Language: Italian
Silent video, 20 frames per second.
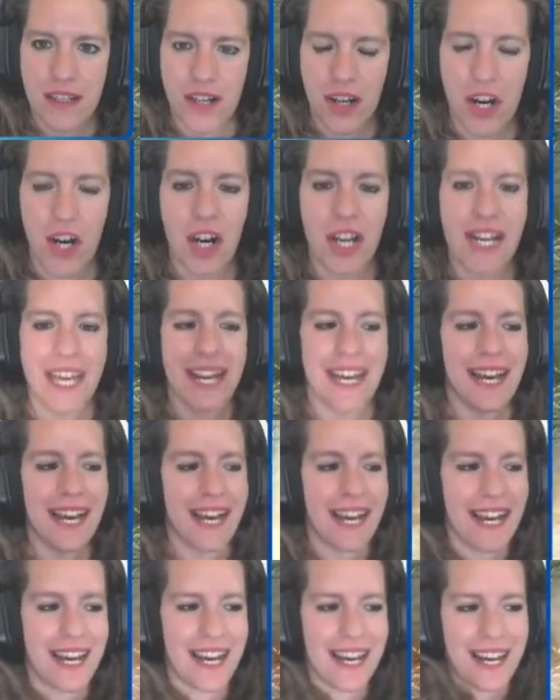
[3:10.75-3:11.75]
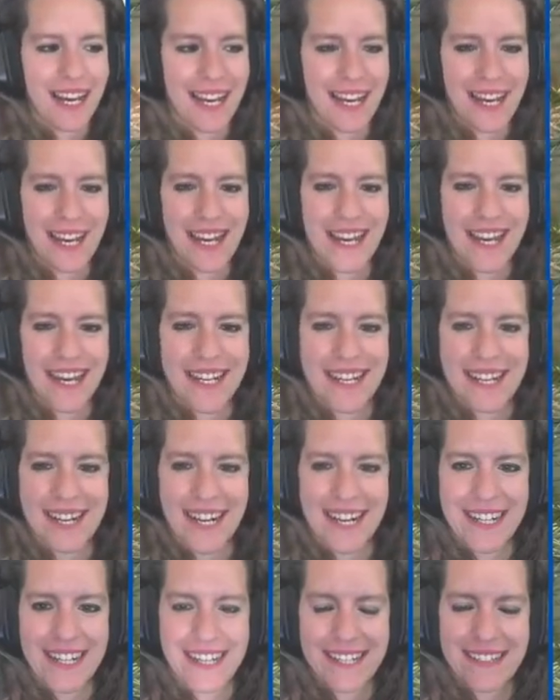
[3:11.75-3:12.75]
Ole!
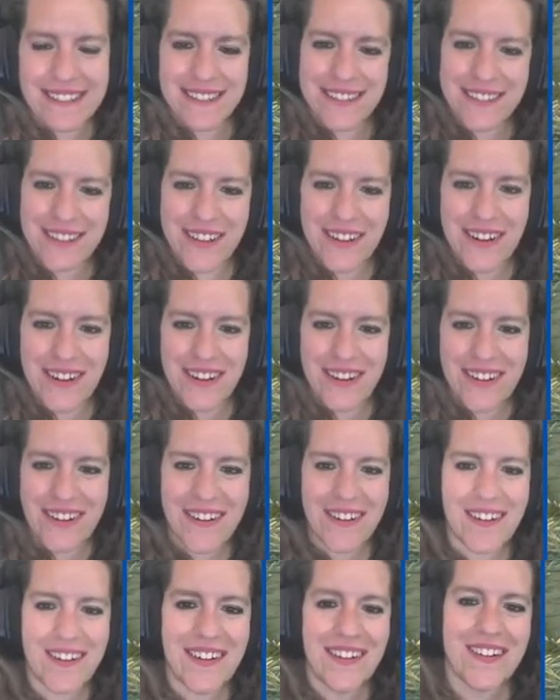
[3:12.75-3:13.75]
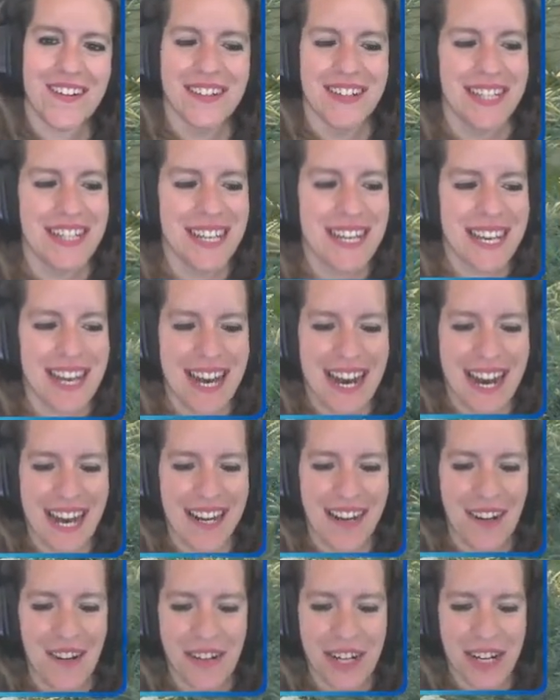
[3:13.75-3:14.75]
Canestro!
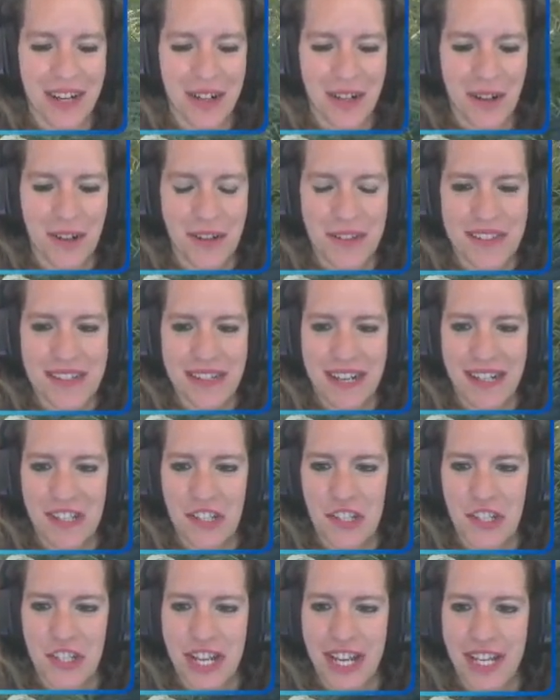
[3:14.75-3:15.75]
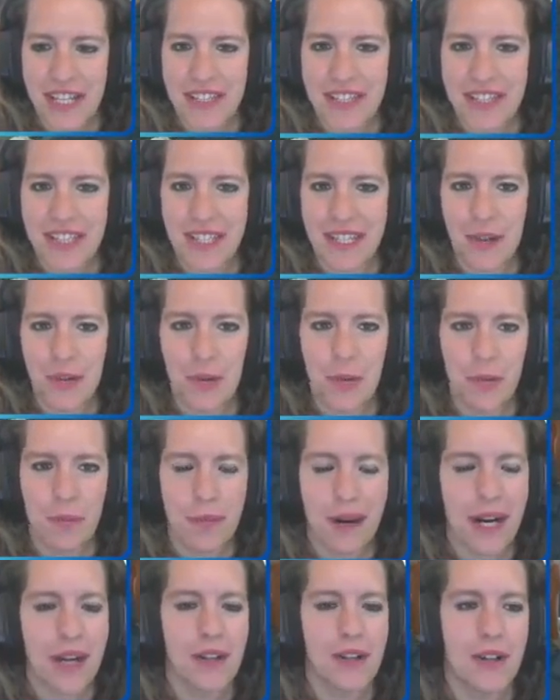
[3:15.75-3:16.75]
Allora, Rosa, scegli un
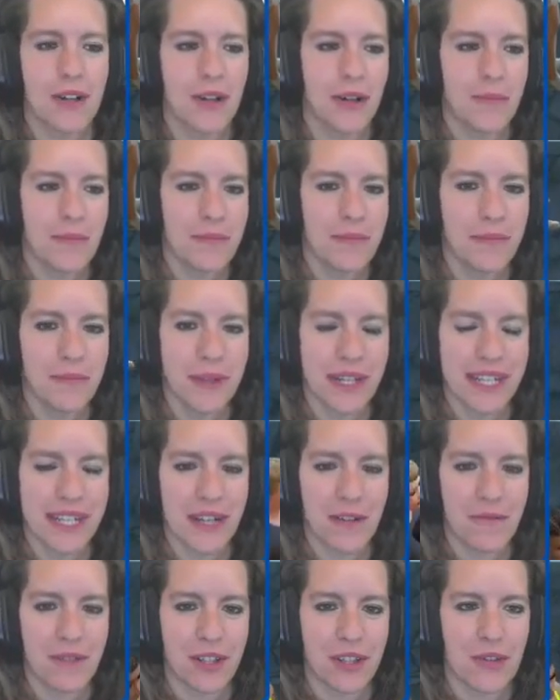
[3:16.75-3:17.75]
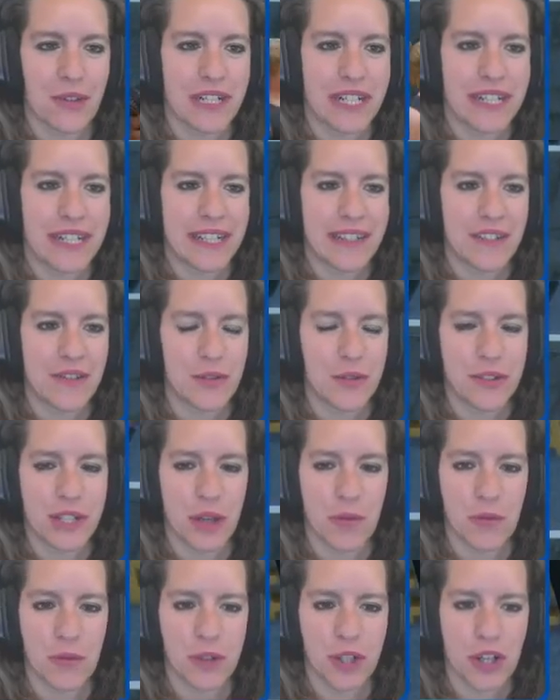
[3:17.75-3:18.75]
pacco perché ho fatto canestro da
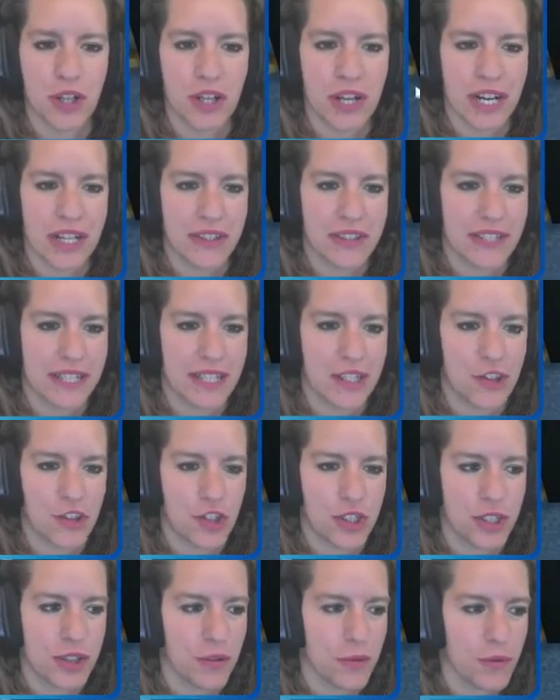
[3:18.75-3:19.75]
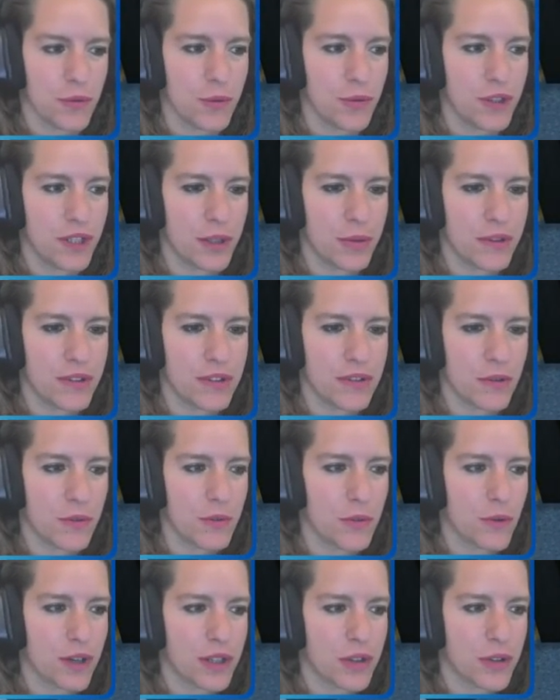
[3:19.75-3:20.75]
1 a 10. 1 è questo
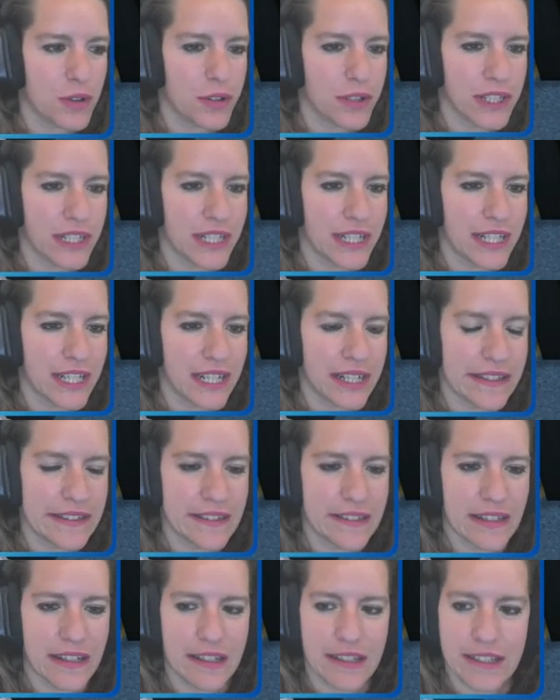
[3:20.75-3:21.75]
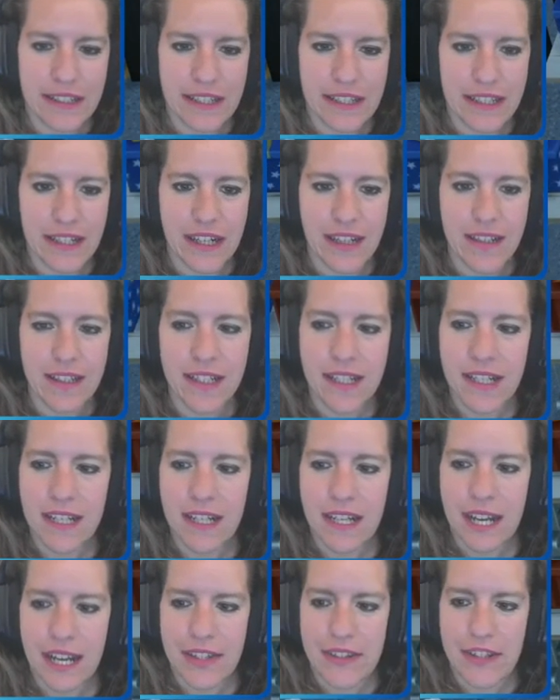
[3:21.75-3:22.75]
qua con eh, le stelline
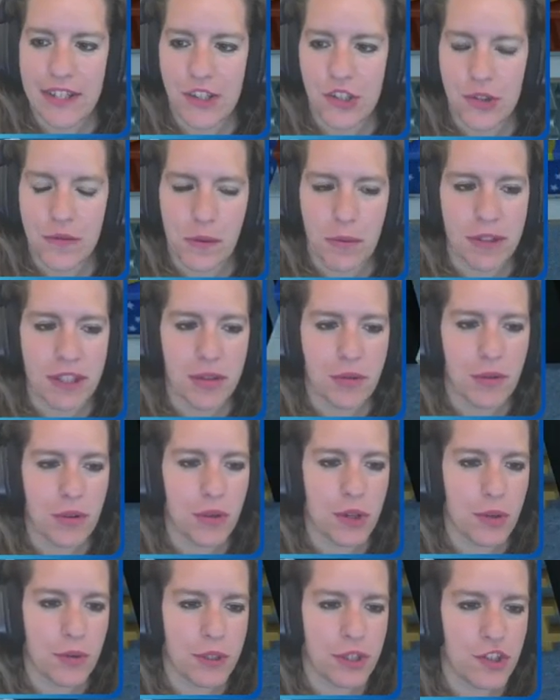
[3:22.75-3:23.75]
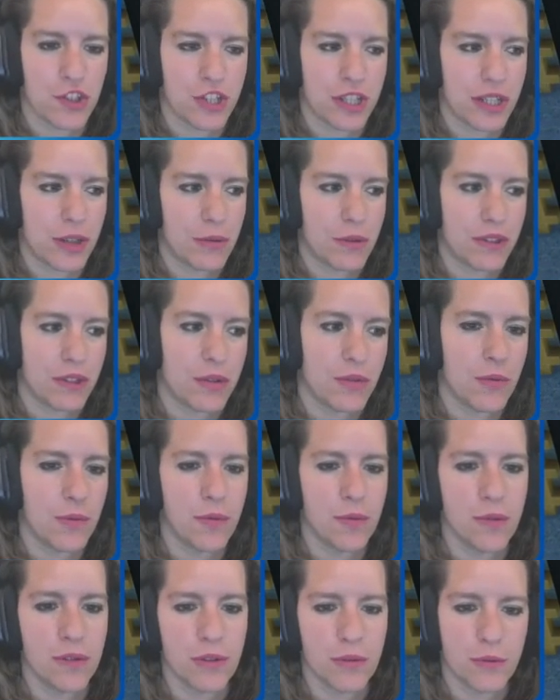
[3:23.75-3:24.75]
e 10 ovviamente quello con i cuoricini quindi
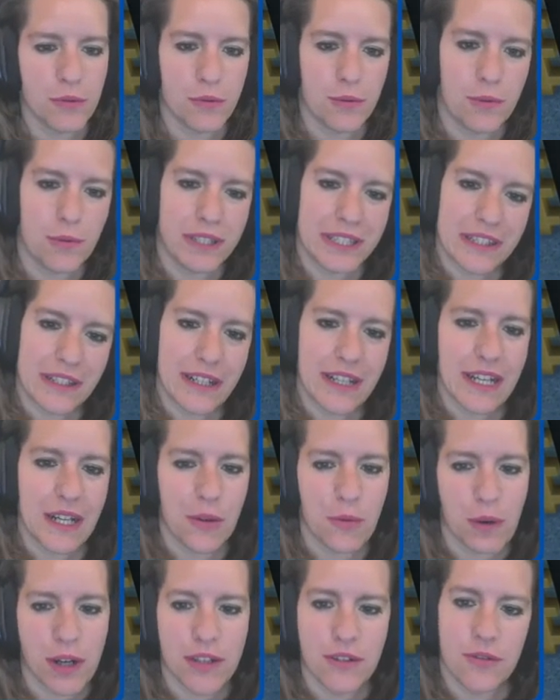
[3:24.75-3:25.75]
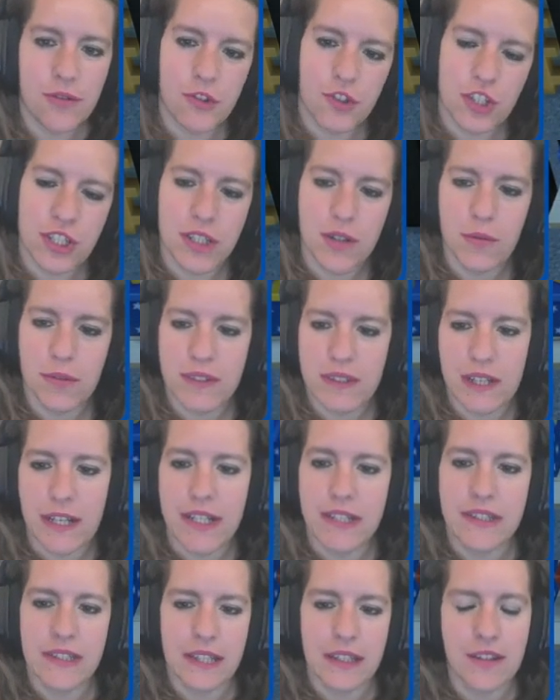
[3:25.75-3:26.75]
1, 2, 3, 4, 5,
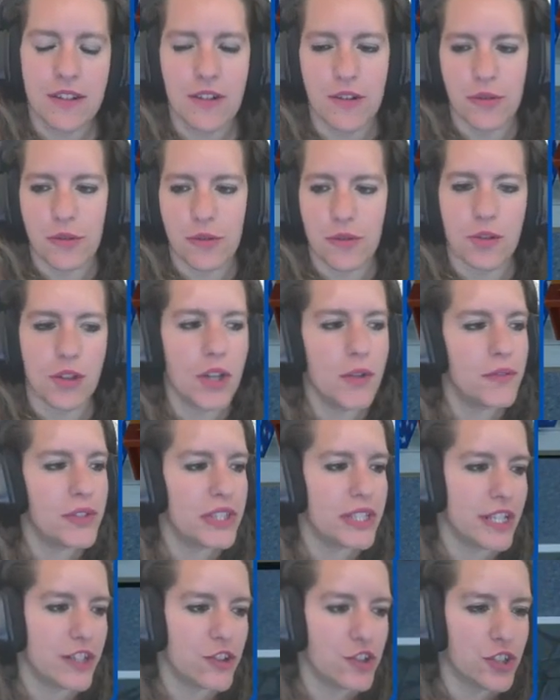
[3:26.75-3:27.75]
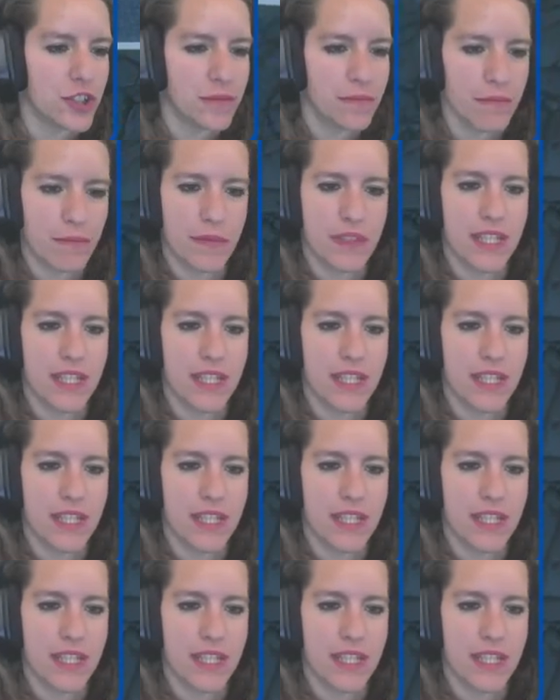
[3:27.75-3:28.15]
6, 7, 8, 9, 10.